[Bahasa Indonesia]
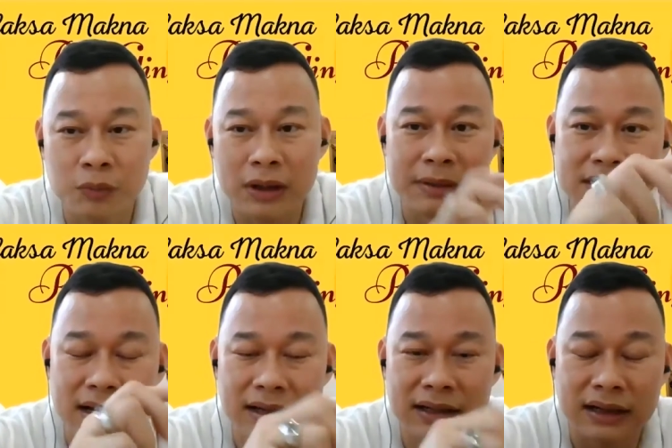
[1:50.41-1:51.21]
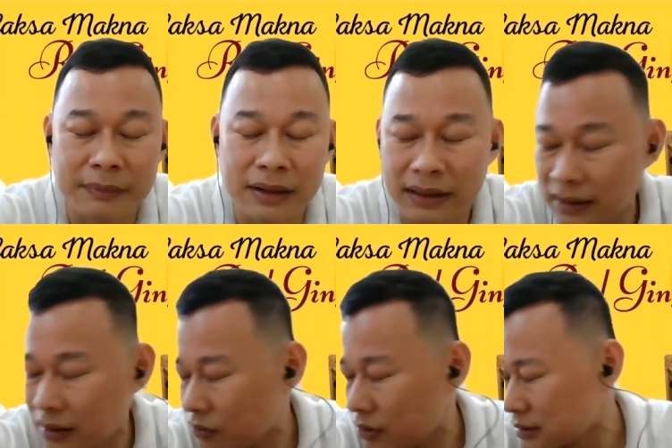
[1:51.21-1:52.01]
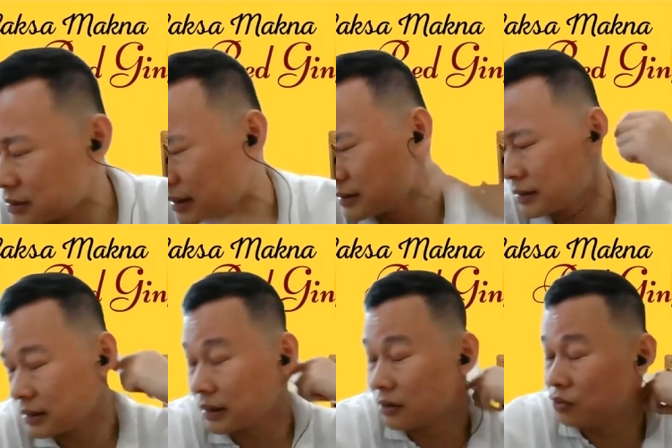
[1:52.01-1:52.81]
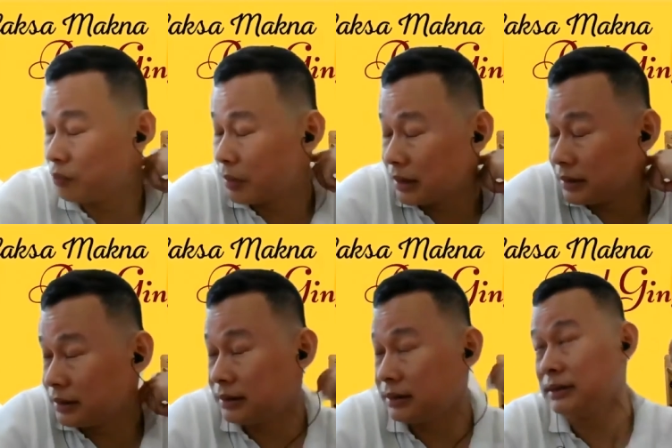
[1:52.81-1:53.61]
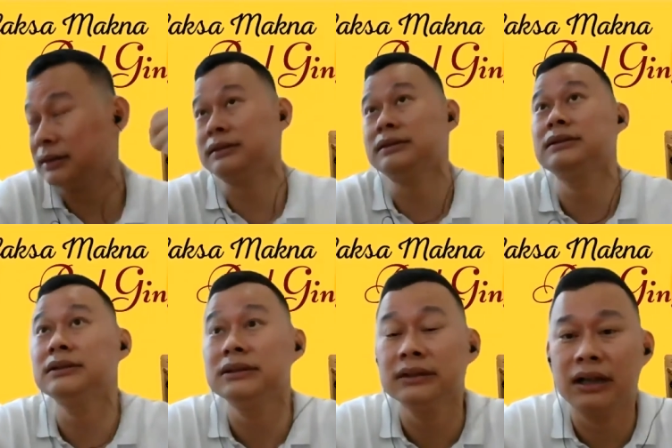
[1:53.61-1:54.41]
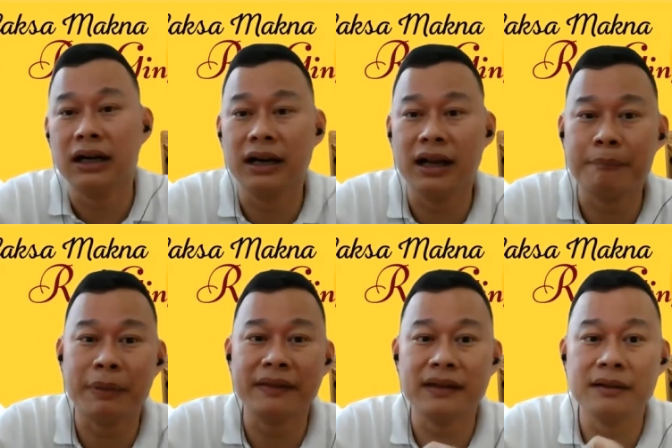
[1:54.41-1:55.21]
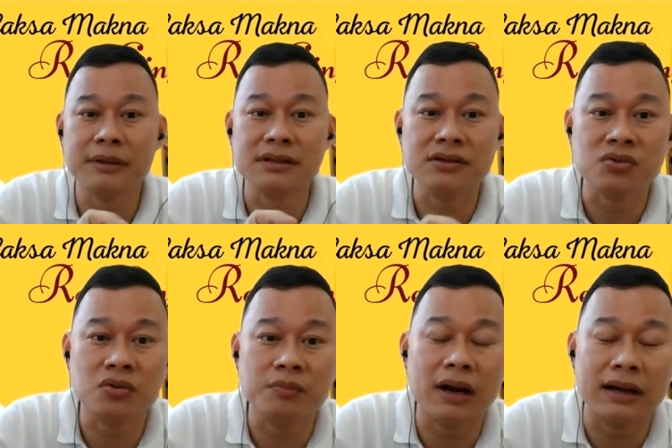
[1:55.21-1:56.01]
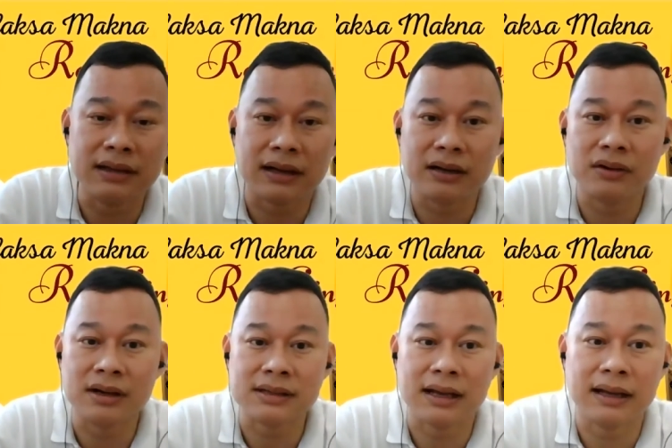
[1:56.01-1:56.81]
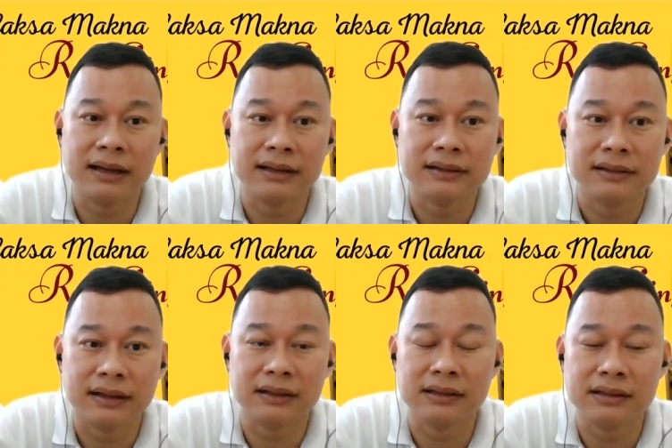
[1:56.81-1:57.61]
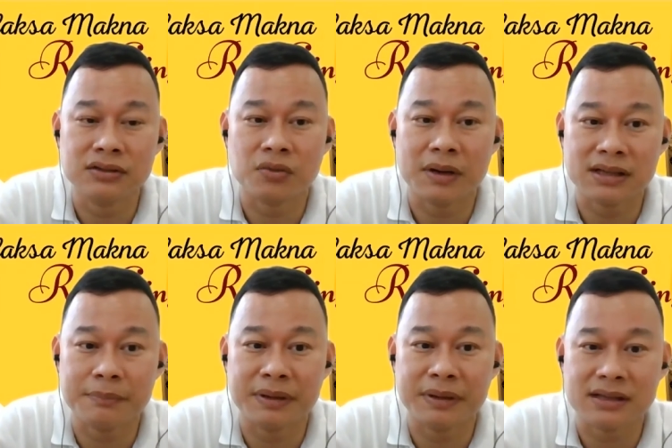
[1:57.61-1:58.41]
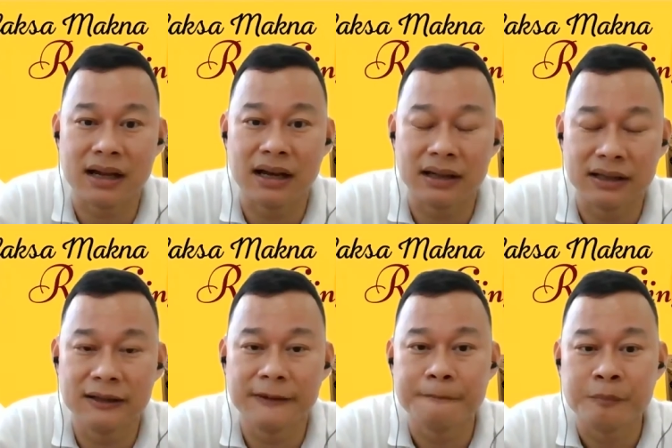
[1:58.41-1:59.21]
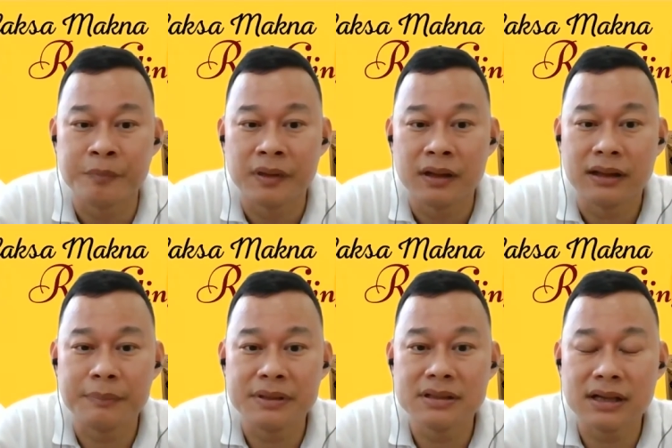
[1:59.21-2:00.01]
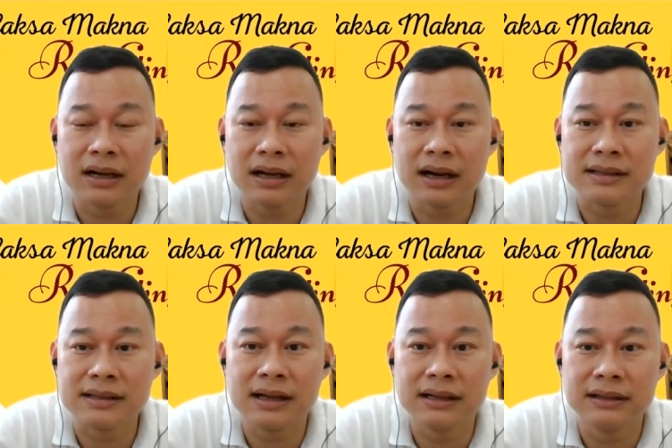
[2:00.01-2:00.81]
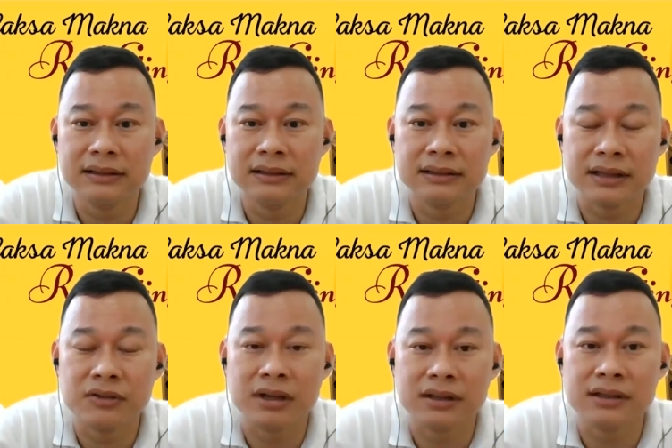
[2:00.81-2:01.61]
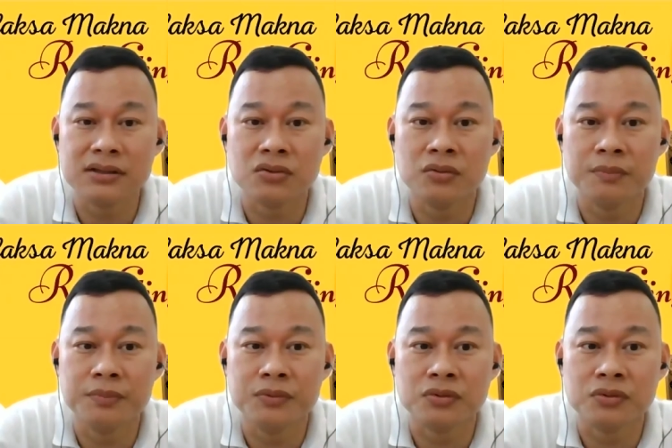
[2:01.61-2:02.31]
cuma masih ada kemarin kalau nggak salah saya agak lupa uh, endapannya masih cukup banyak kalau nggak salah ya nanti coba saya periksa lagi tapi secara rasa uh, saya udah tes cukup